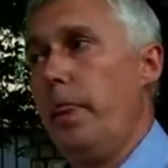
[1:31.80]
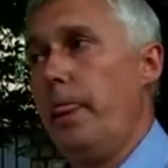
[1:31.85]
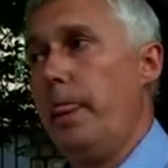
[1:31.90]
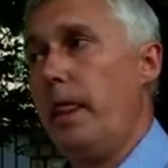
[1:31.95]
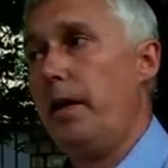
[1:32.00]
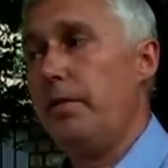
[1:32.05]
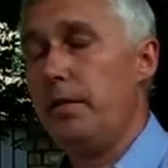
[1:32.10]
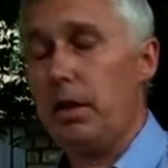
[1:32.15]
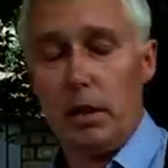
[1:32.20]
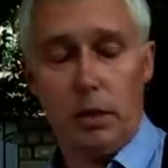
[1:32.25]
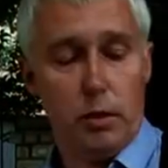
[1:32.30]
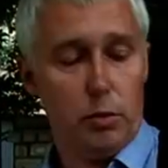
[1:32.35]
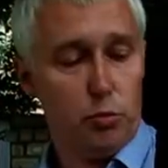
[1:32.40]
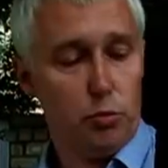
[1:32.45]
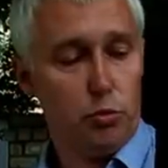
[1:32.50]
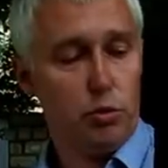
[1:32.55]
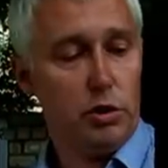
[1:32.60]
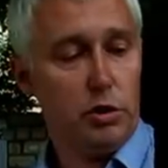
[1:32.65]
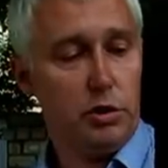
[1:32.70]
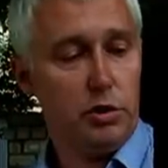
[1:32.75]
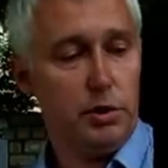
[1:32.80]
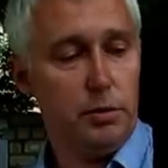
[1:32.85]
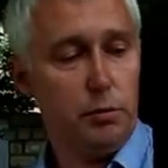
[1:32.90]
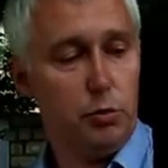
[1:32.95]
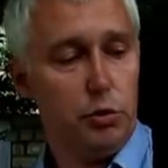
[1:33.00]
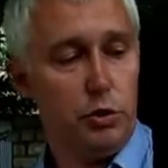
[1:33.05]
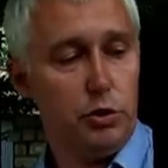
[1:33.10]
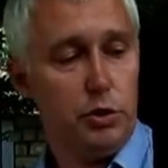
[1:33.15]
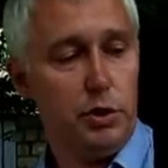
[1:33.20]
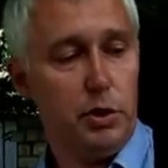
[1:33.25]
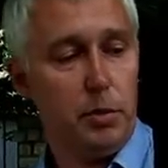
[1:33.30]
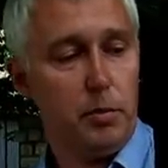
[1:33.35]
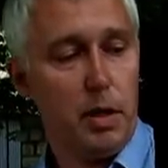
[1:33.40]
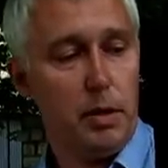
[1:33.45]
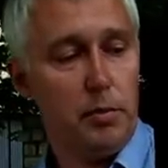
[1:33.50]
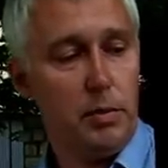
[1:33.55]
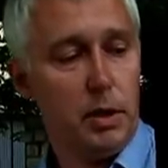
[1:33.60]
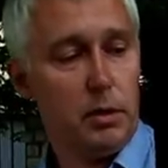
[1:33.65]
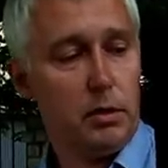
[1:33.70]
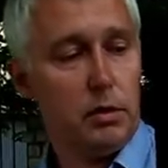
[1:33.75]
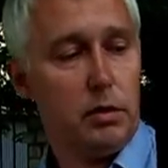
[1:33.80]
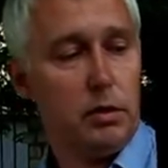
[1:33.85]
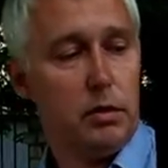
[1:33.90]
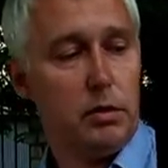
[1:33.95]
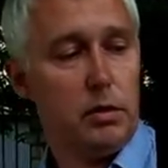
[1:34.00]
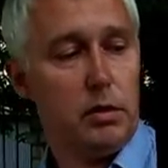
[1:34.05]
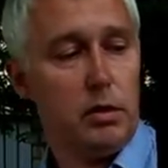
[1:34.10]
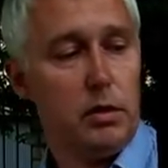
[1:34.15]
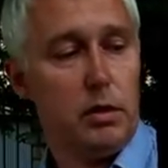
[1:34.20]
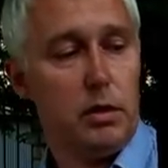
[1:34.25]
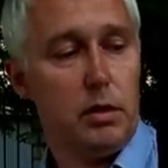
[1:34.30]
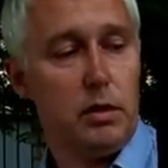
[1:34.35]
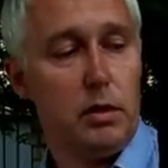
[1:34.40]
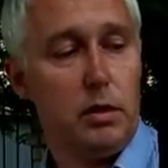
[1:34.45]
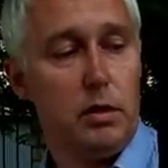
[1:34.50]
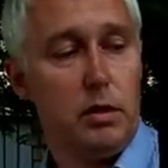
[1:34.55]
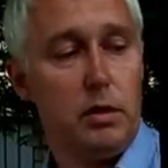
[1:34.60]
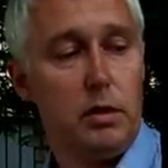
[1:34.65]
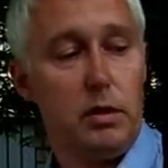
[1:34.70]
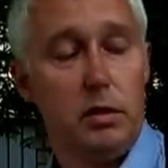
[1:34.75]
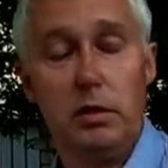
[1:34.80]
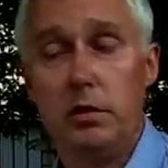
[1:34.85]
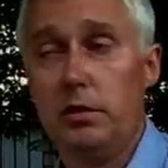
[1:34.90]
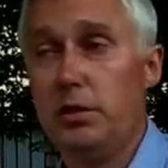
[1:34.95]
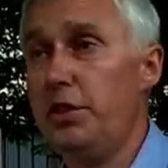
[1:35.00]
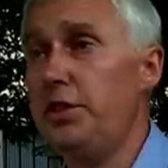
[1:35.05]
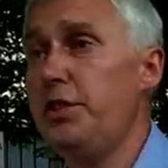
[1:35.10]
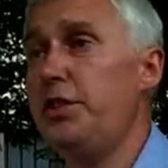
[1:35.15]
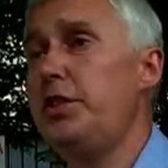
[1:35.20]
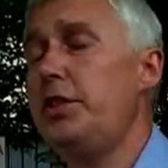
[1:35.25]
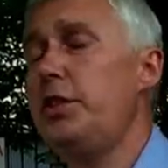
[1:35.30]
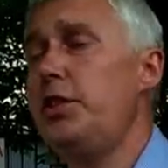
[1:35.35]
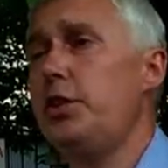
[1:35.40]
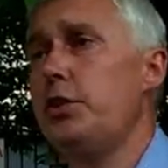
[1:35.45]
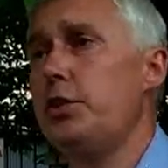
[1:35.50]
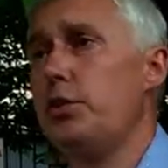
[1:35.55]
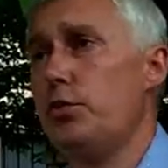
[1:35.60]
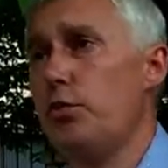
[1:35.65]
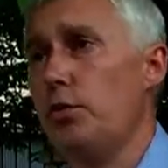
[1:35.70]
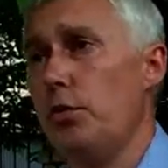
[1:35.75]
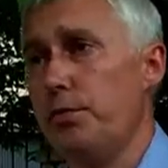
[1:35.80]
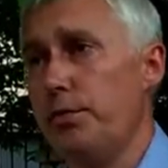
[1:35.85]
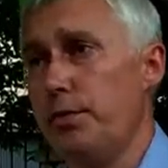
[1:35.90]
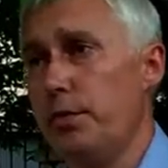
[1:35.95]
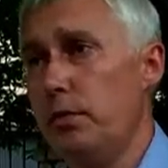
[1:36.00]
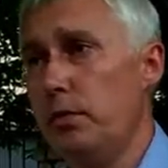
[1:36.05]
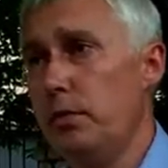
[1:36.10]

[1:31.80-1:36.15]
наверное, уже на сегодняшний момент 10 часов.